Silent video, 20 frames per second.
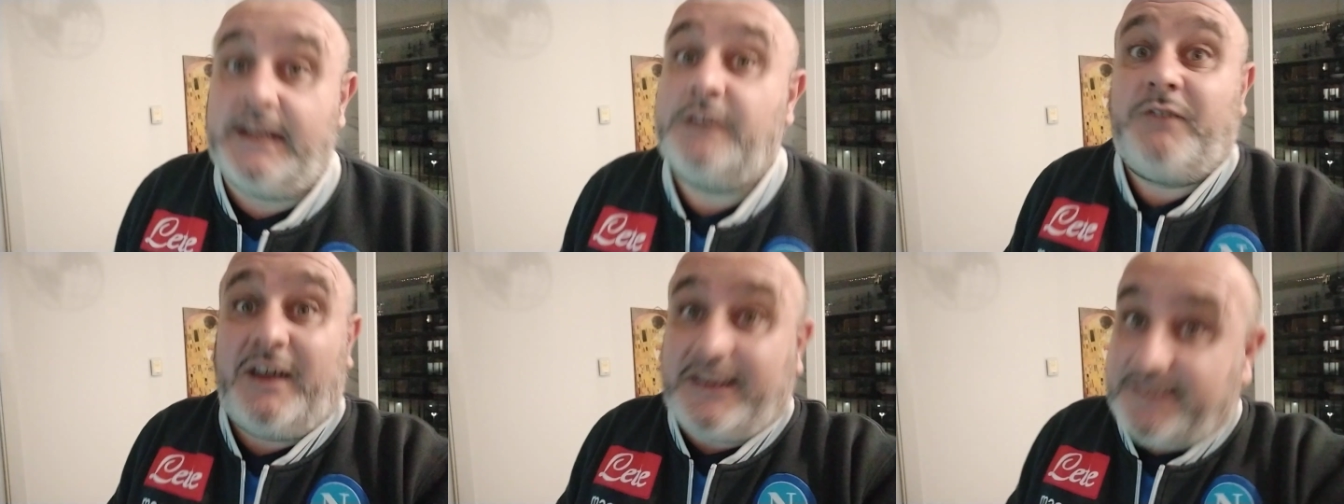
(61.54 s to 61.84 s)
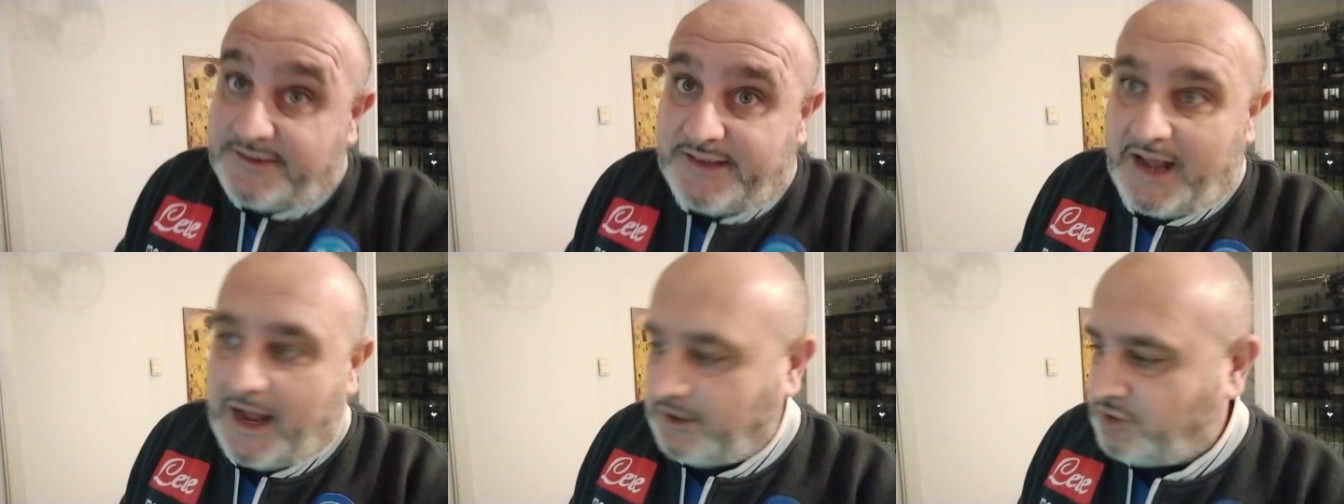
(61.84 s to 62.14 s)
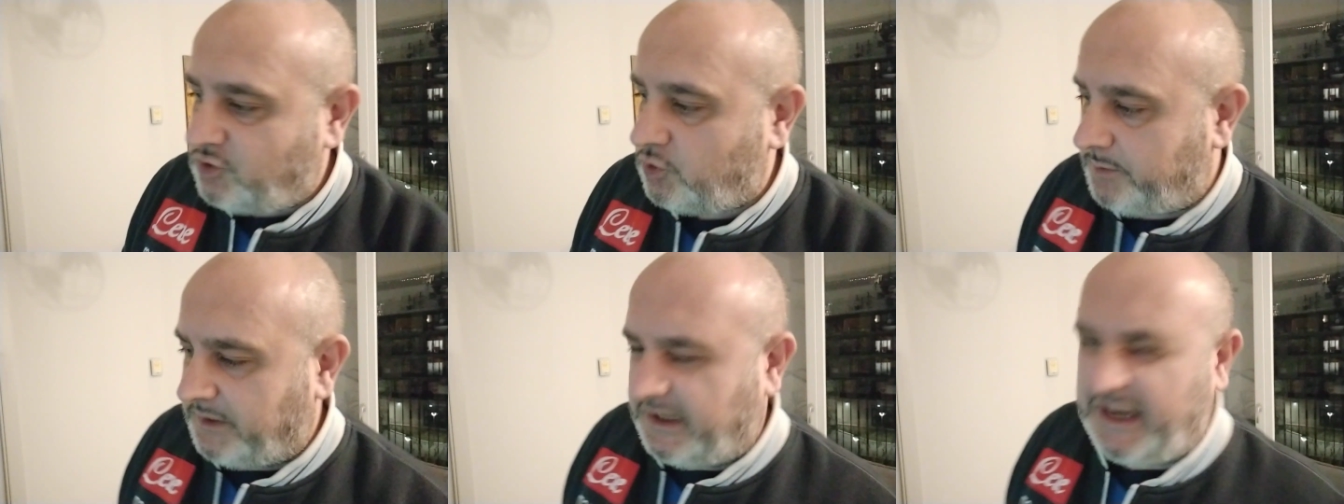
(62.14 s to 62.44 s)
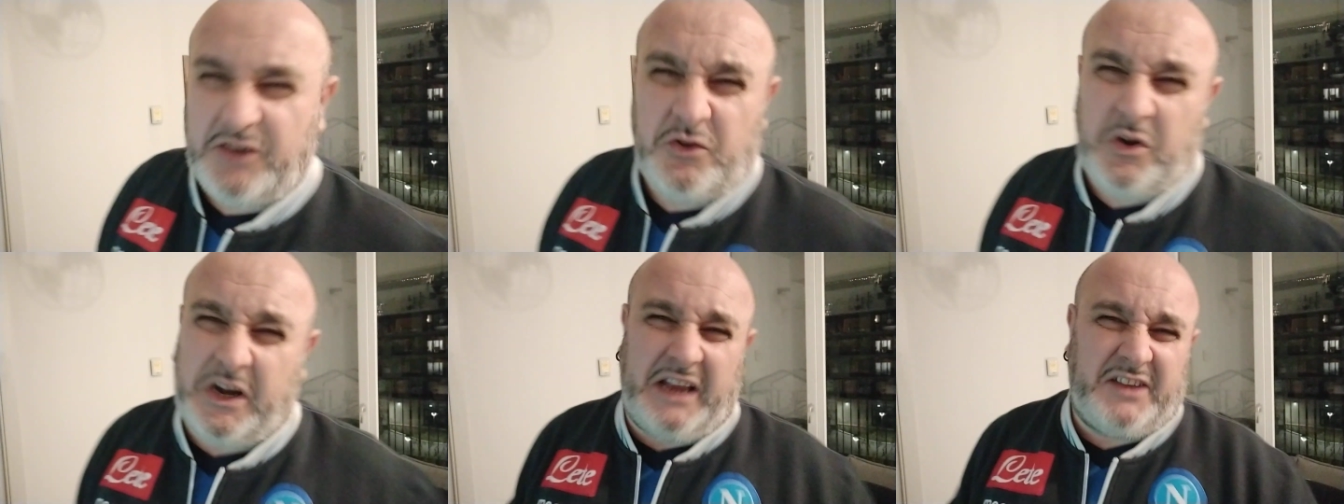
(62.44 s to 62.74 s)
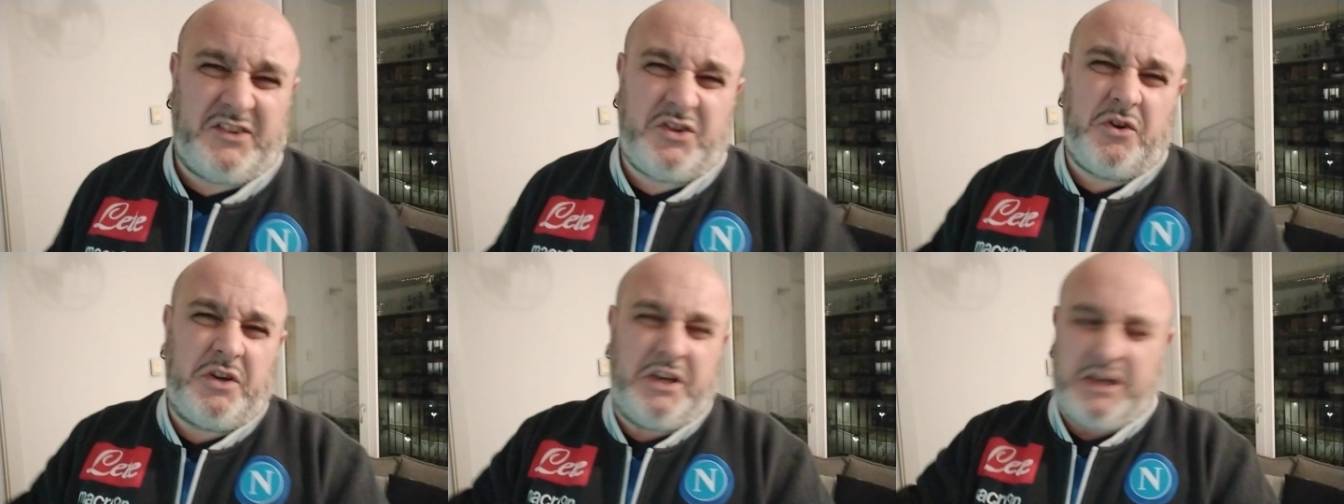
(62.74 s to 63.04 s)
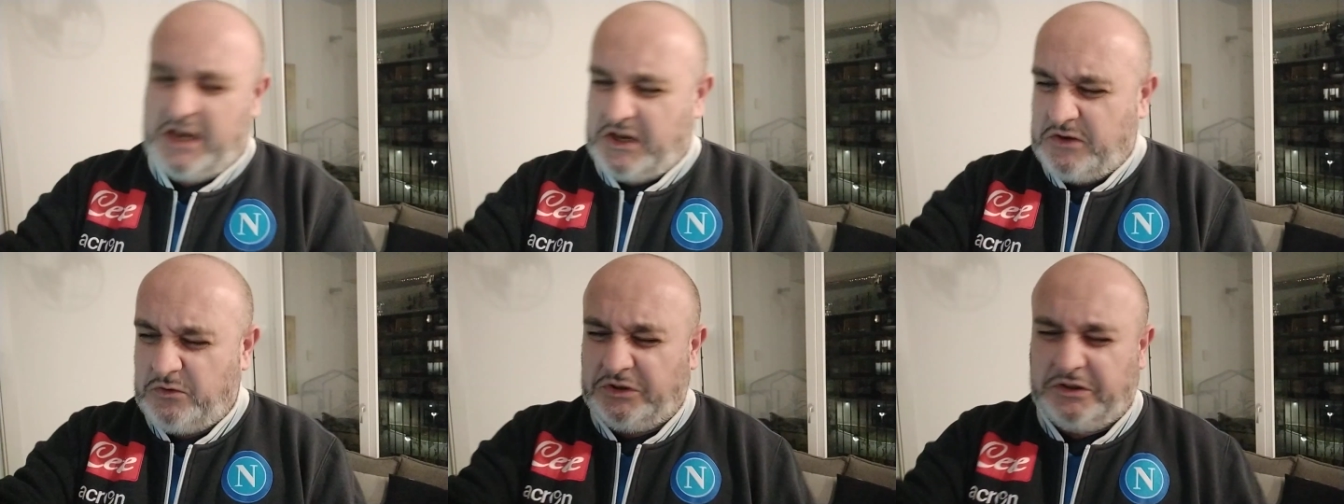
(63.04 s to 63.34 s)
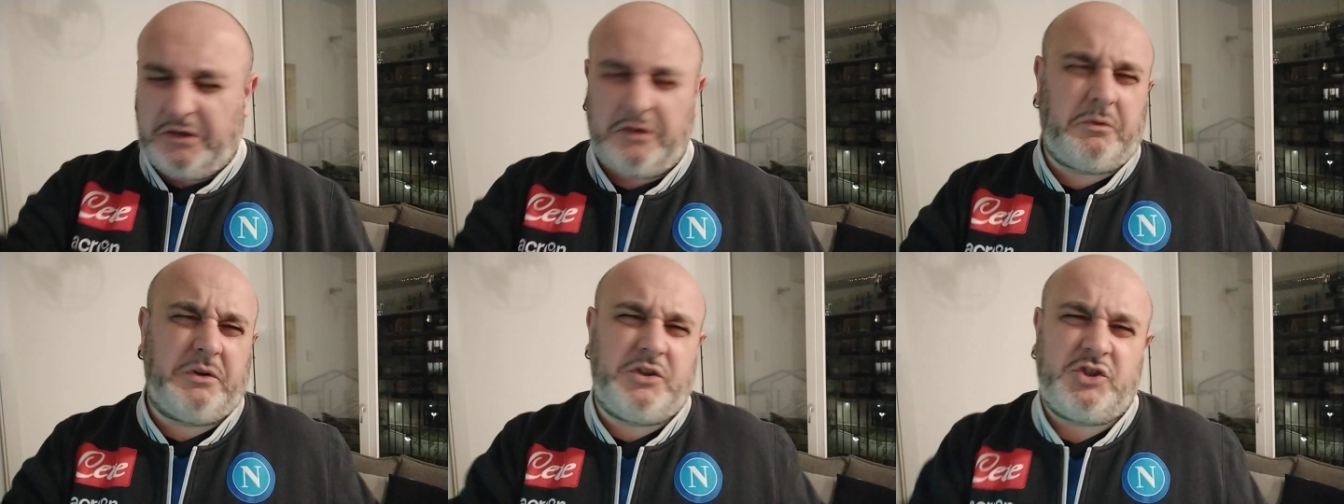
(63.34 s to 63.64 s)
del, vantaggio, perché le occasioni negli
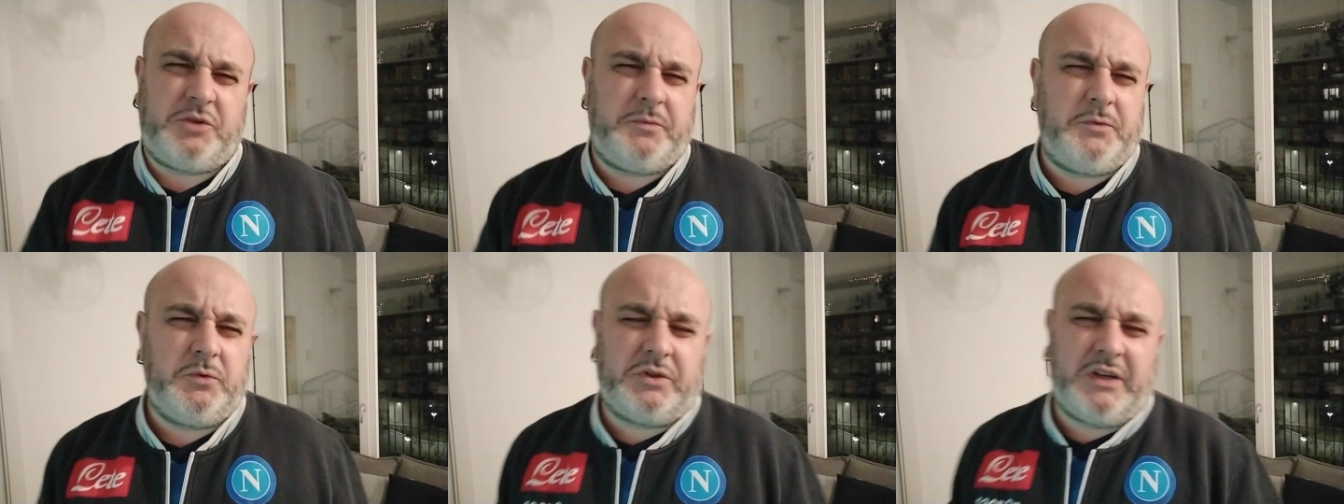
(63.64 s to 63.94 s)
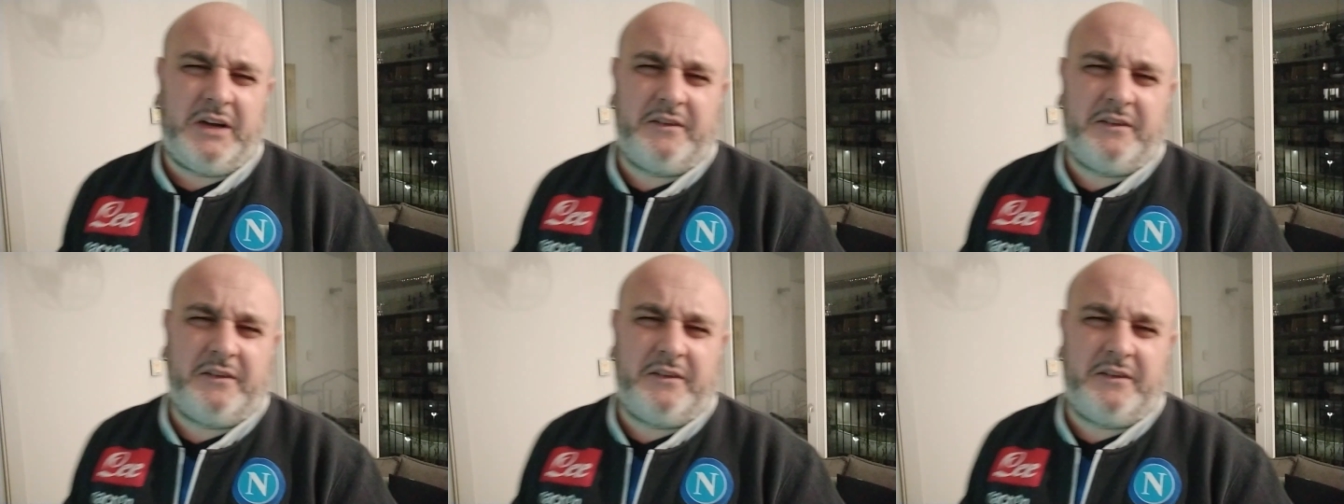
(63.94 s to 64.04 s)
ultimi 15 minuti